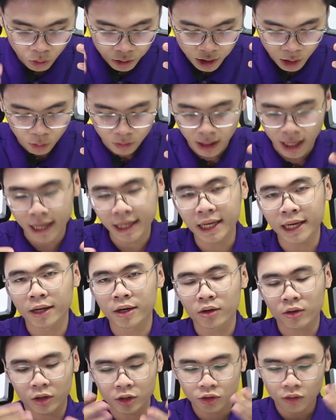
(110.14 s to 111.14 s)
có nhiều cái
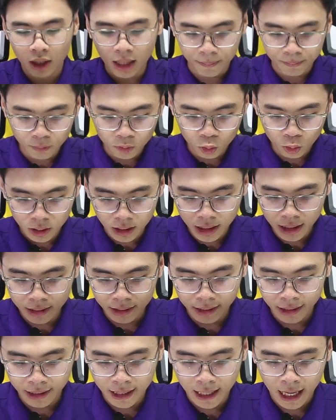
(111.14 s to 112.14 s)
để nói cho lắm tuy
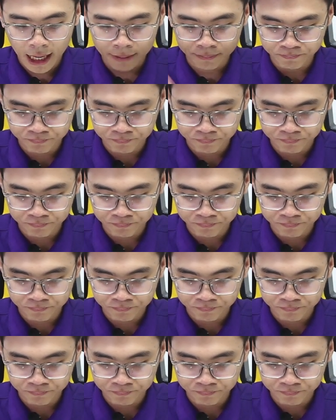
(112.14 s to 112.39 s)
nhiên thì uh,